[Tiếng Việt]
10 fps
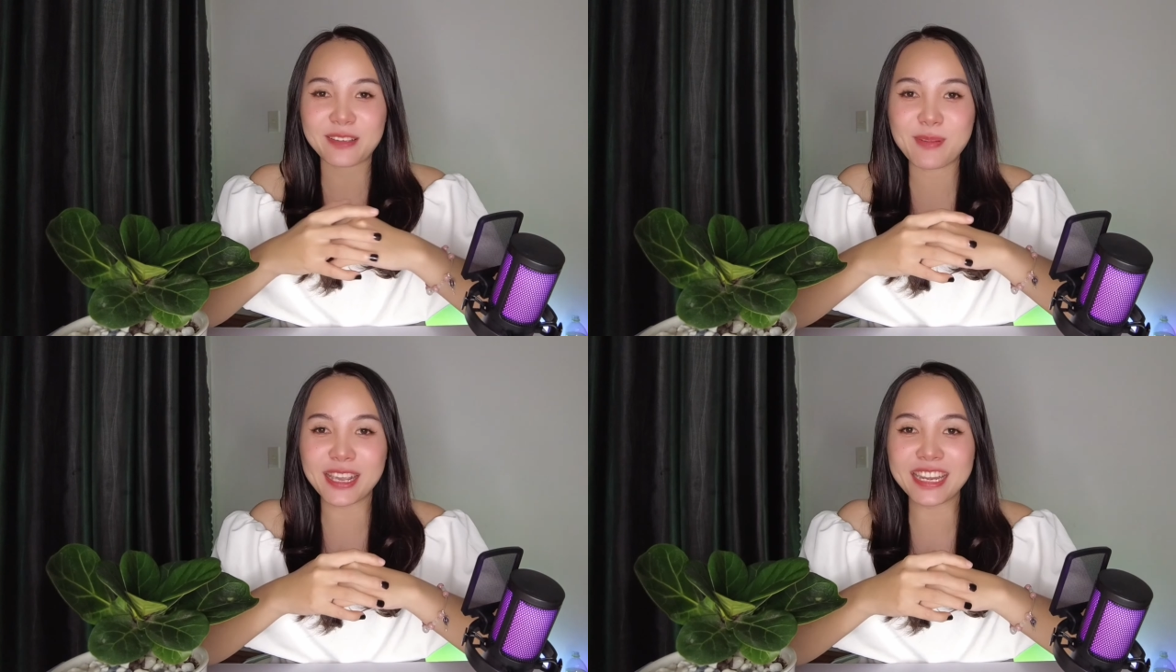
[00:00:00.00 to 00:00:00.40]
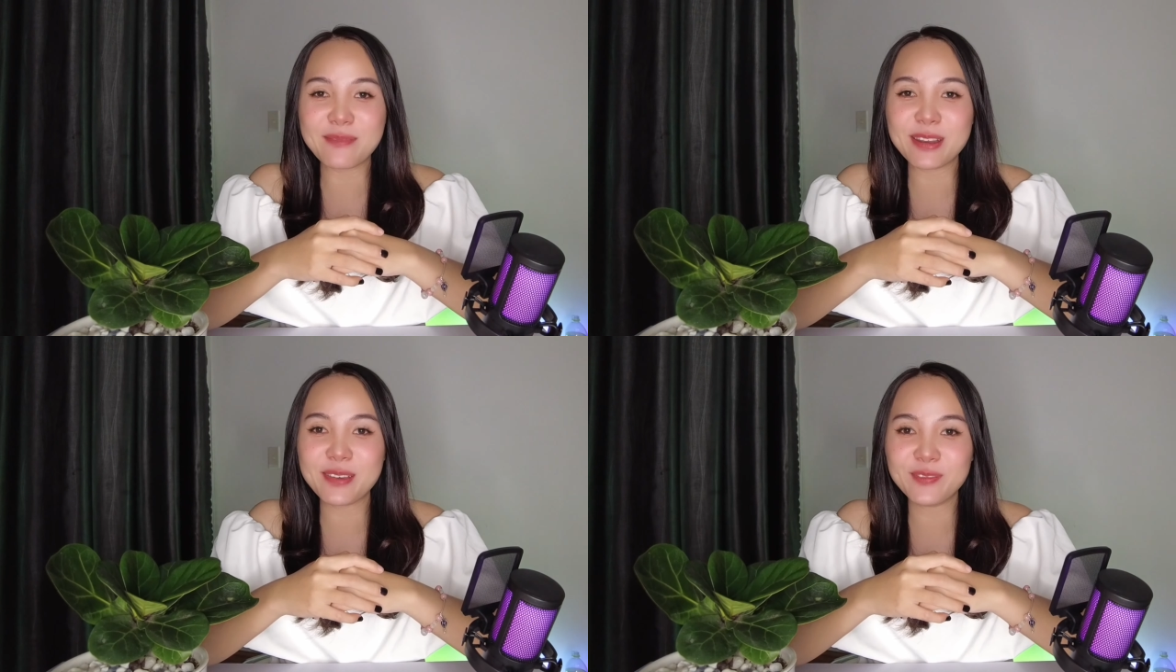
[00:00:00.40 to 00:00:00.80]
Chào mừng các
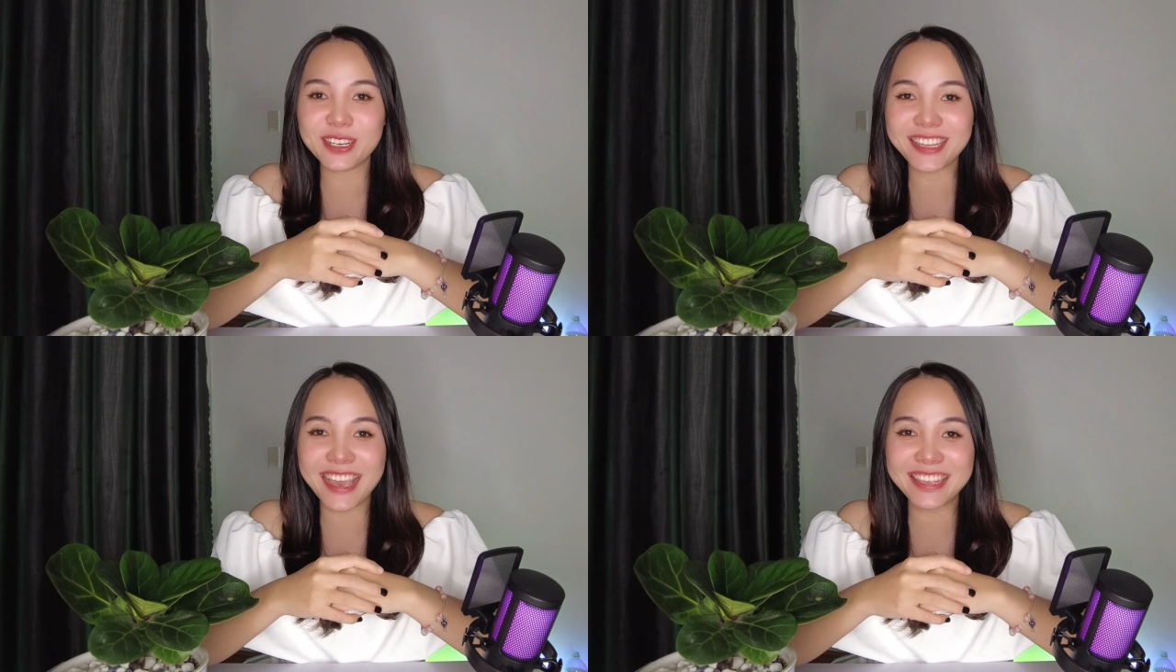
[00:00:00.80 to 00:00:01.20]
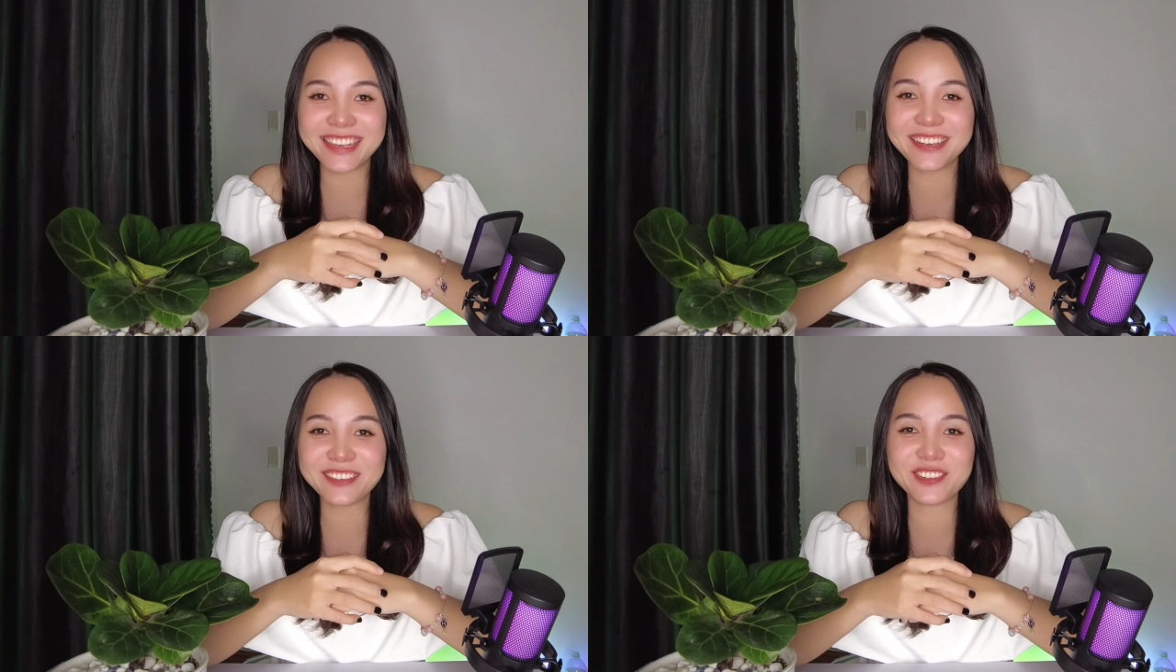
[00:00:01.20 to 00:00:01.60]
em đã đến với thế
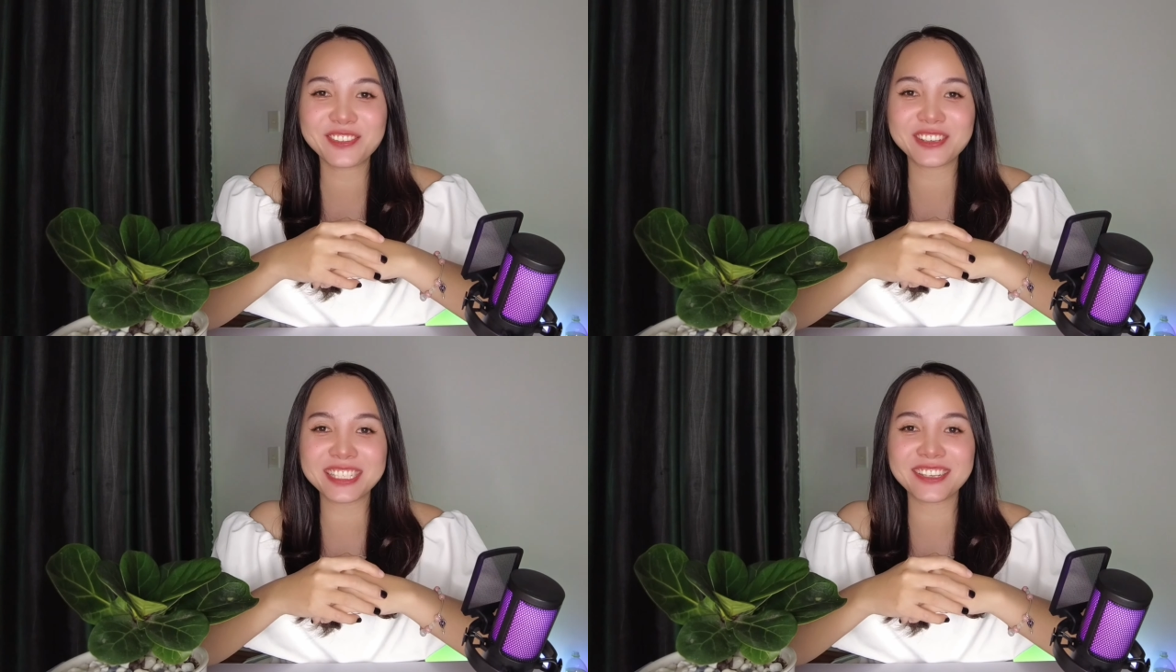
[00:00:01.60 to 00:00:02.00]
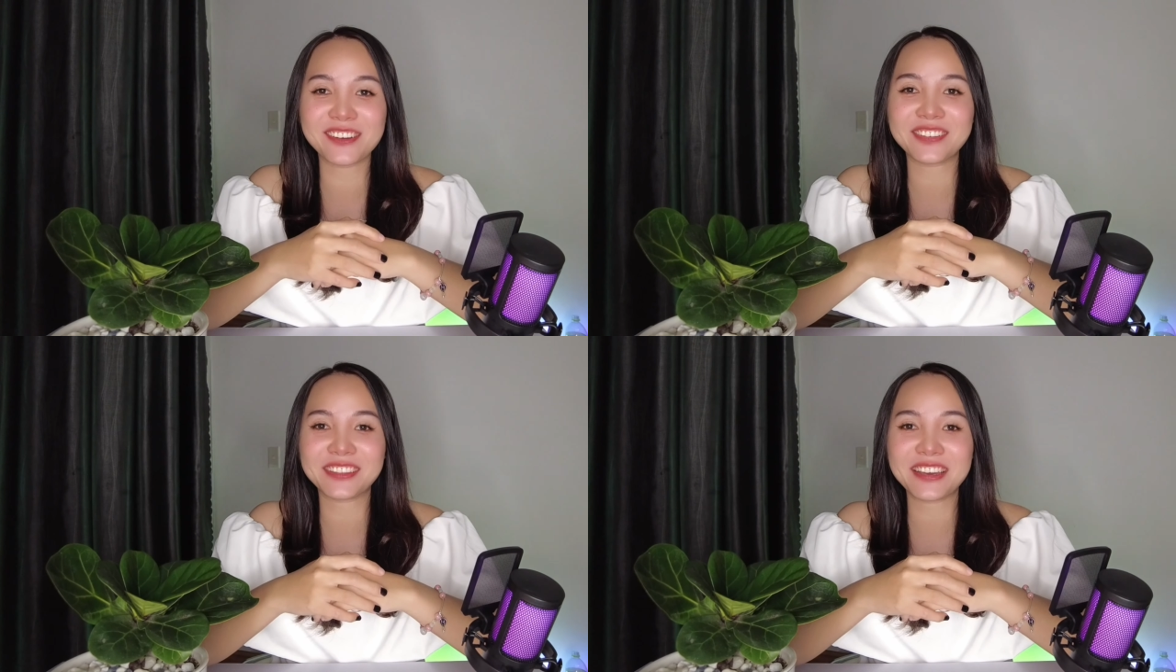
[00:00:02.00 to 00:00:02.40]
giới của Crystal,